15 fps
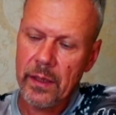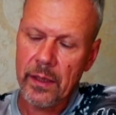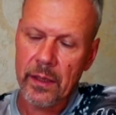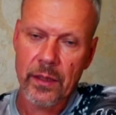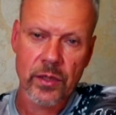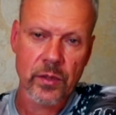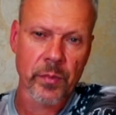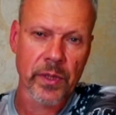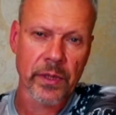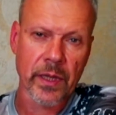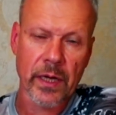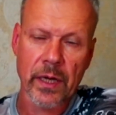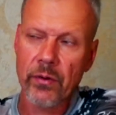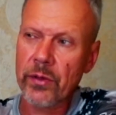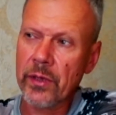э, даже
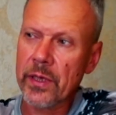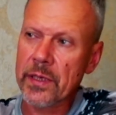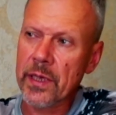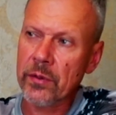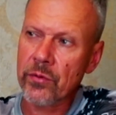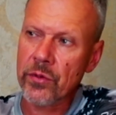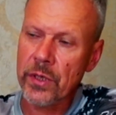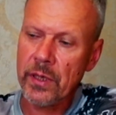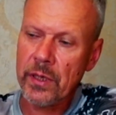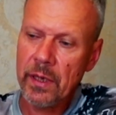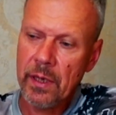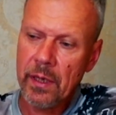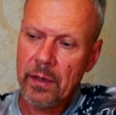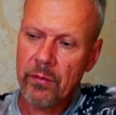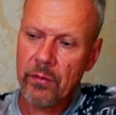полтора года назад уже,
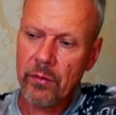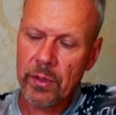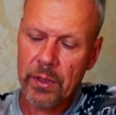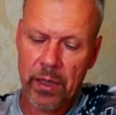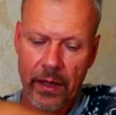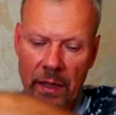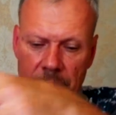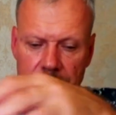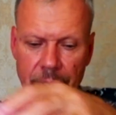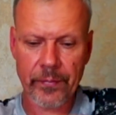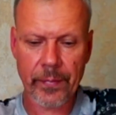вот, они